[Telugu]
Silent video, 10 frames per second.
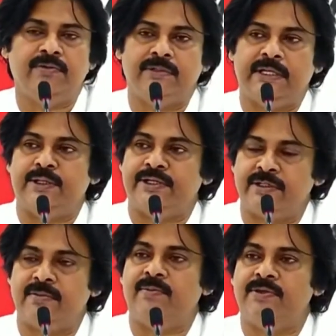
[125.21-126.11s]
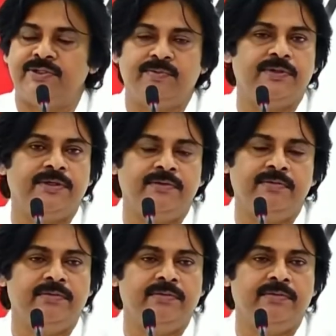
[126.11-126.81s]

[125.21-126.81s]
దానికి క్షమాపణలు క్షమాపణ చెప్తున్నాను